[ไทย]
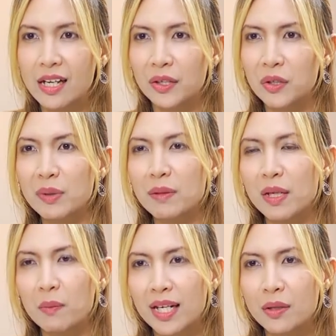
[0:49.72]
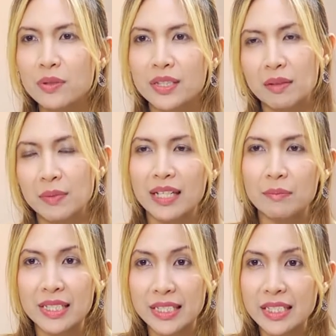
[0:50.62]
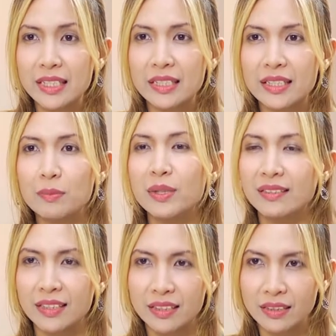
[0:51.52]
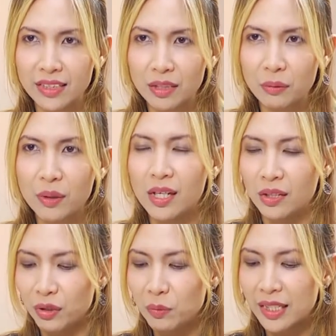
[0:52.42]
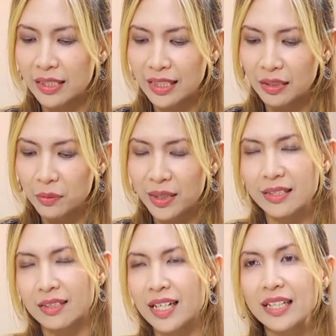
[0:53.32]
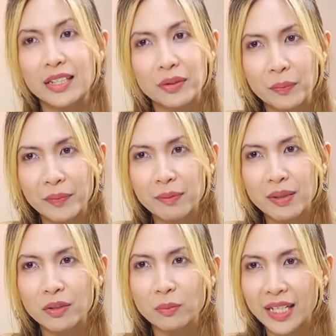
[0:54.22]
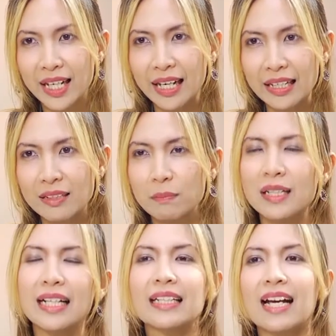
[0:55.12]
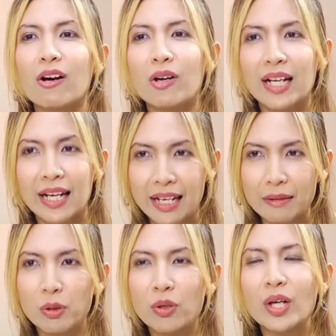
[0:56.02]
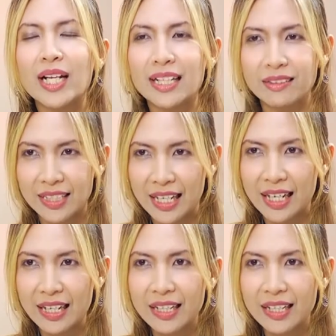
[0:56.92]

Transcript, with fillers: ก็ไม่ได้แปลว่าคุณจะทำงานบัญชีที่บริษัทอย่างเดียวนอกเวลางานคุณอาจจะขายขนมทำขนมขายหรือเปิดร้านค้าออนไลน์บนโลกออนไลน์ก็ได้